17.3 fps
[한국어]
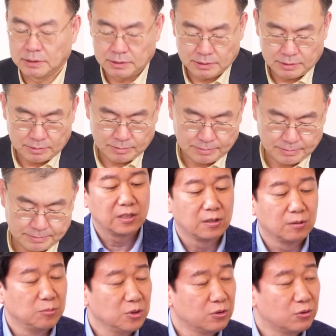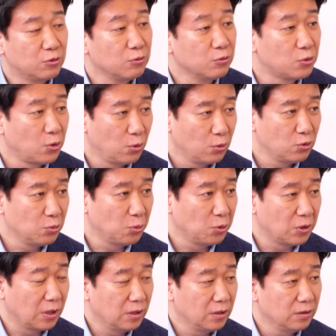그러니까 지금은
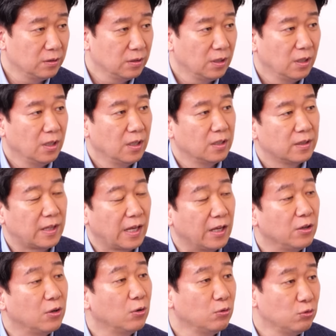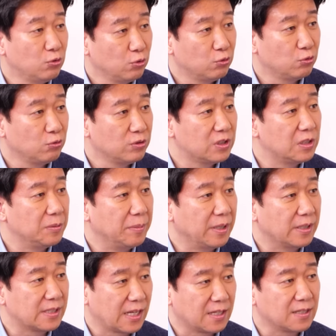중소형주보다는 대형주 중심의
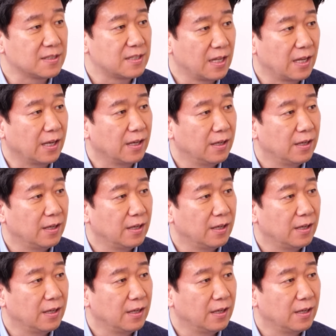장세